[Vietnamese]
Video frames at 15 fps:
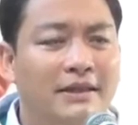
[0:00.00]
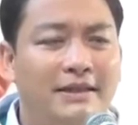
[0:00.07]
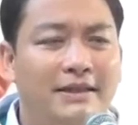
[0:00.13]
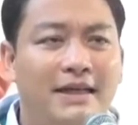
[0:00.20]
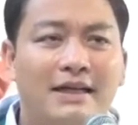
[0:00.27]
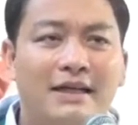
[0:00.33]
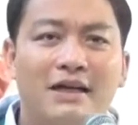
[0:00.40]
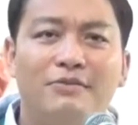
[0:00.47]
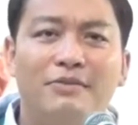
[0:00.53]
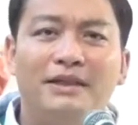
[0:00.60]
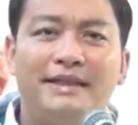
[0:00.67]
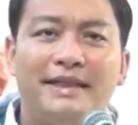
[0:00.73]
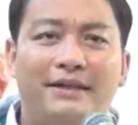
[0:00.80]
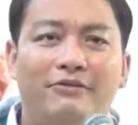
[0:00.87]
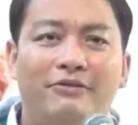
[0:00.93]
gia kêu mới
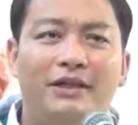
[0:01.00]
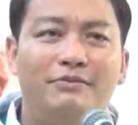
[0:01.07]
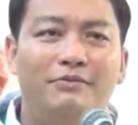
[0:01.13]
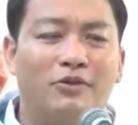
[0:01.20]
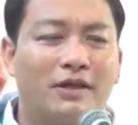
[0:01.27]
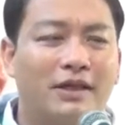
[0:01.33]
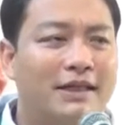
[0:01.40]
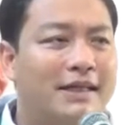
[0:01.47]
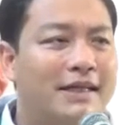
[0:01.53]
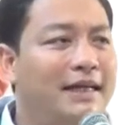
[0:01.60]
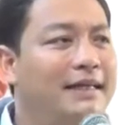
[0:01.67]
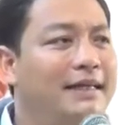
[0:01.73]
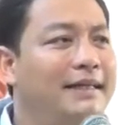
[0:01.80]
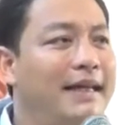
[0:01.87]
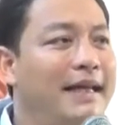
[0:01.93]
trèo lên một cái
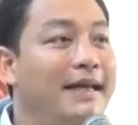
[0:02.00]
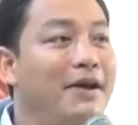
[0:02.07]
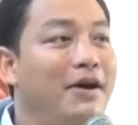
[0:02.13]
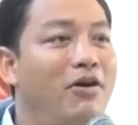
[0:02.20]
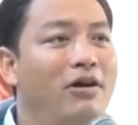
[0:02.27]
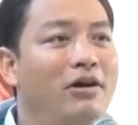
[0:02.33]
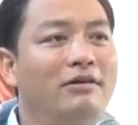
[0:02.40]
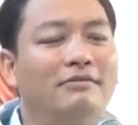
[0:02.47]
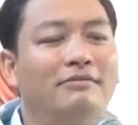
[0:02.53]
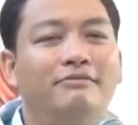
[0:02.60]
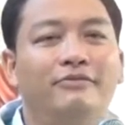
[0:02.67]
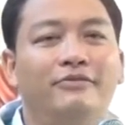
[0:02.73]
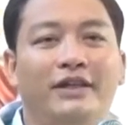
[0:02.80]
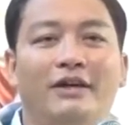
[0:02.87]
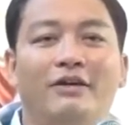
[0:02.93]
cây để đón
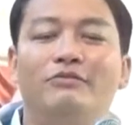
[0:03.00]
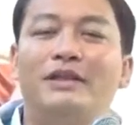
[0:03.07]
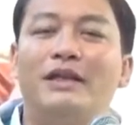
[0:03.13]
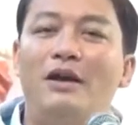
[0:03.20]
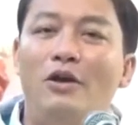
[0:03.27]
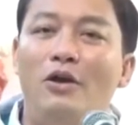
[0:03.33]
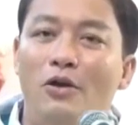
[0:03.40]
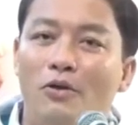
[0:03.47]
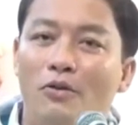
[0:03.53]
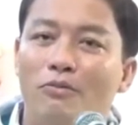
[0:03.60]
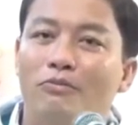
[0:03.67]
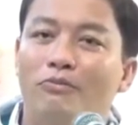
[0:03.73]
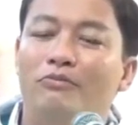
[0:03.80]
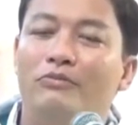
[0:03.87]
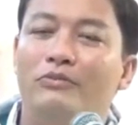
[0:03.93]
vì ông ta
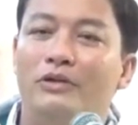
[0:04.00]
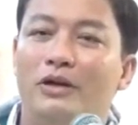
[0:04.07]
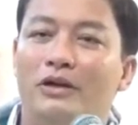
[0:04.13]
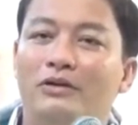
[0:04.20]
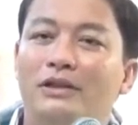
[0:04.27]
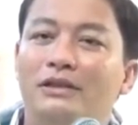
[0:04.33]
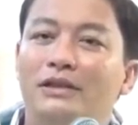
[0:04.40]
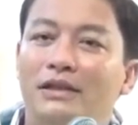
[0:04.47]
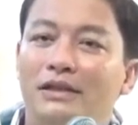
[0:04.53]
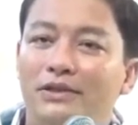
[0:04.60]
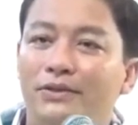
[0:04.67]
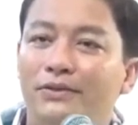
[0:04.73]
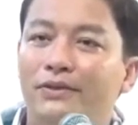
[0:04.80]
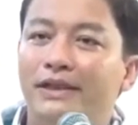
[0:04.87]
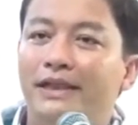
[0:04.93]
lùng đón đức
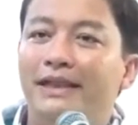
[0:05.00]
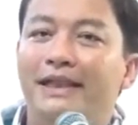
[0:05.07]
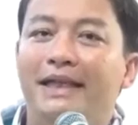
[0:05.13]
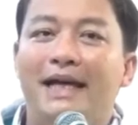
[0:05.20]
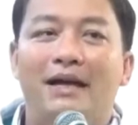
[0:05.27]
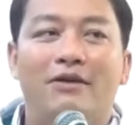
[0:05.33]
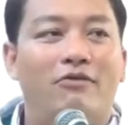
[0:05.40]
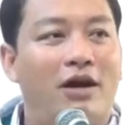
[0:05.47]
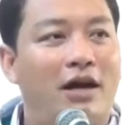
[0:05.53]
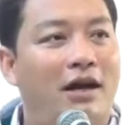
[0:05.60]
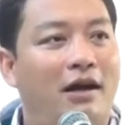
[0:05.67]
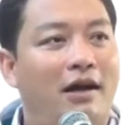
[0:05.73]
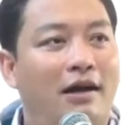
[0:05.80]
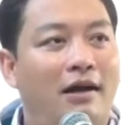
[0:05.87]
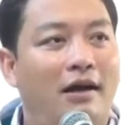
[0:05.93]
giêsu khi đi ngang
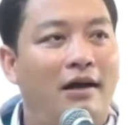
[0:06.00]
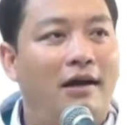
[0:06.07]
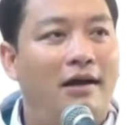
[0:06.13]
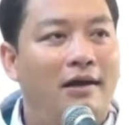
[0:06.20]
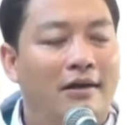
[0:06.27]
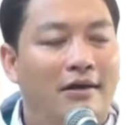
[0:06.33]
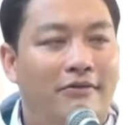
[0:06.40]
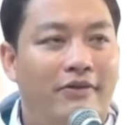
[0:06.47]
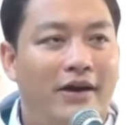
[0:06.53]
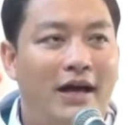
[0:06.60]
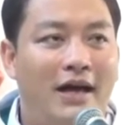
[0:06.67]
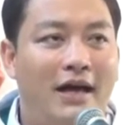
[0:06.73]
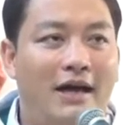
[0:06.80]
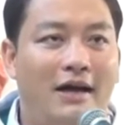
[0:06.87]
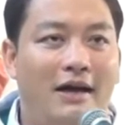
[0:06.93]
qua
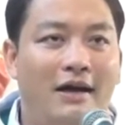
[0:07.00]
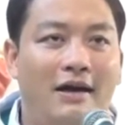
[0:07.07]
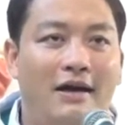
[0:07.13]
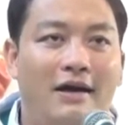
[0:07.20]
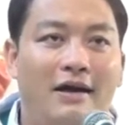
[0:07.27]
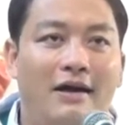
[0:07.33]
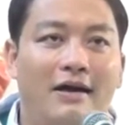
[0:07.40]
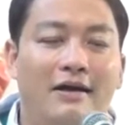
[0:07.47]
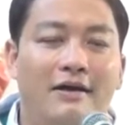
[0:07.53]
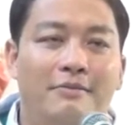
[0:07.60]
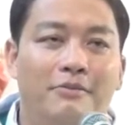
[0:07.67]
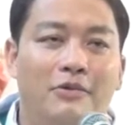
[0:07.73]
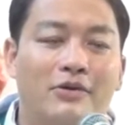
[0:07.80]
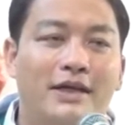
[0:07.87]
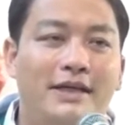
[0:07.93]
và
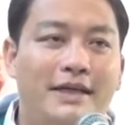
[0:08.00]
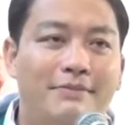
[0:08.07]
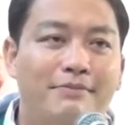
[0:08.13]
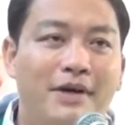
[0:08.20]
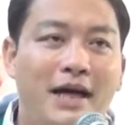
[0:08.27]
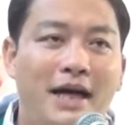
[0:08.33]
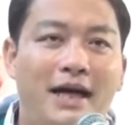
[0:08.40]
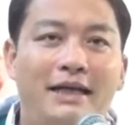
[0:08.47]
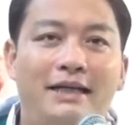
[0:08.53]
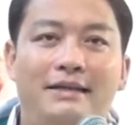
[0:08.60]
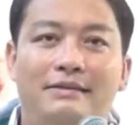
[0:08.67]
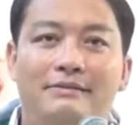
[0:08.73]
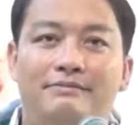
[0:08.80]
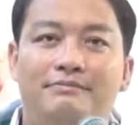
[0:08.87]
một cái điểm hay